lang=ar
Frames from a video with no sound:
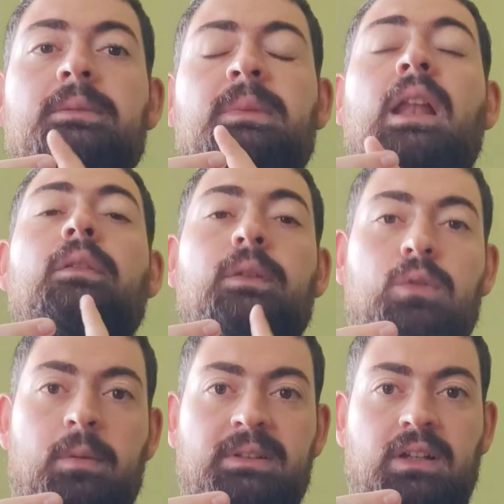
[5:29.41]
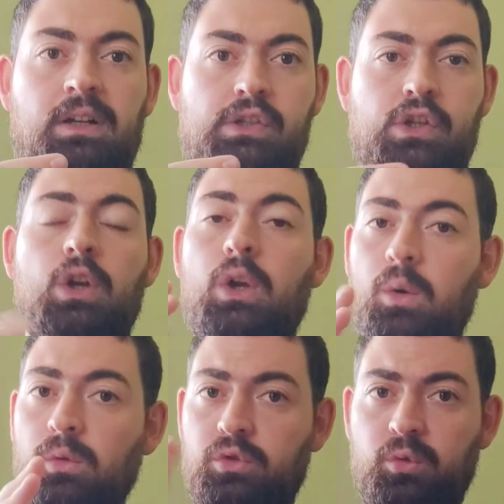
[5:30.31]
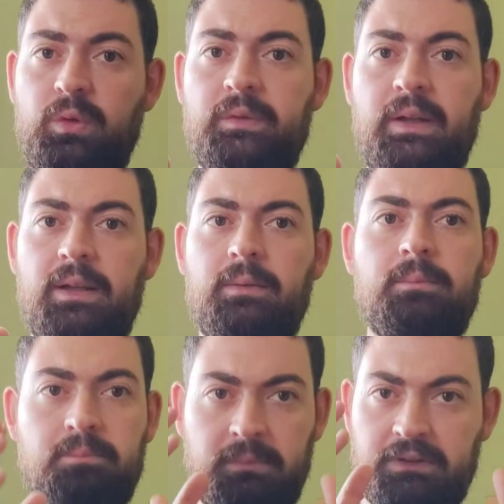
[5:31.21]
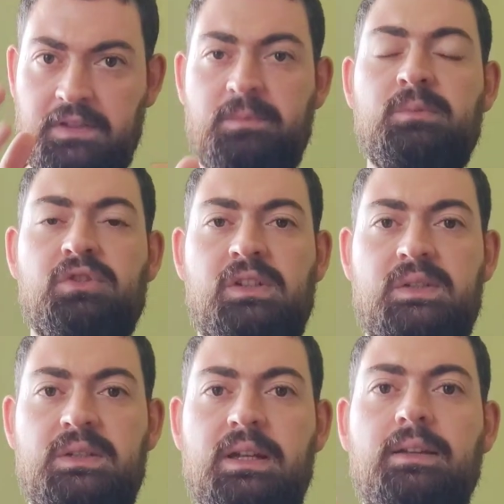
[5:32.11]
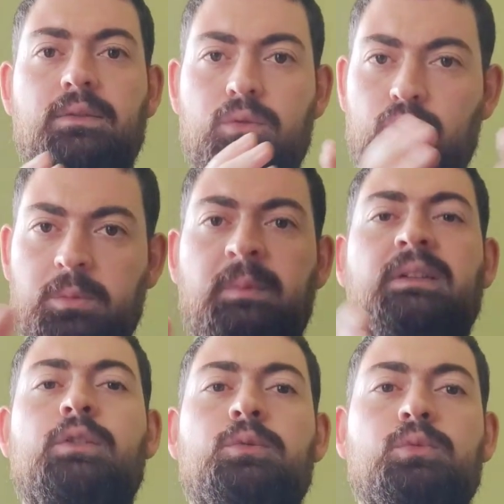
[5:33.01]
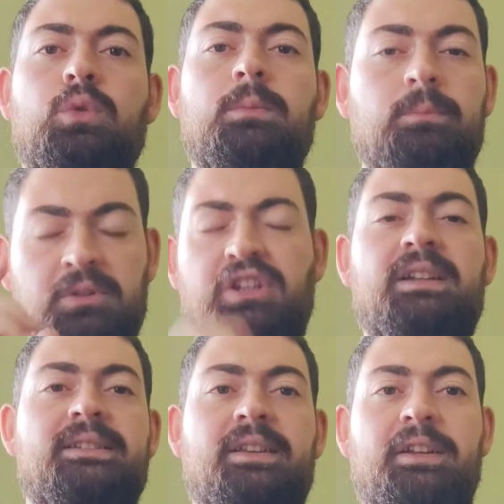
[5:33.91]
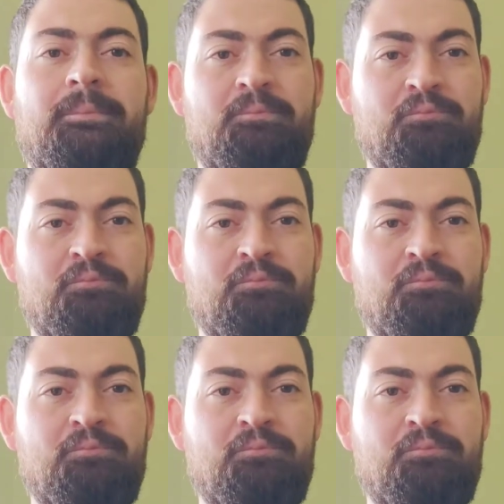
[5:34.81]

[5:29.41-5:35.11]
بال 2014 ونشوف الفرق بتصميم الشخصيات وببعض الامور بشكل سريع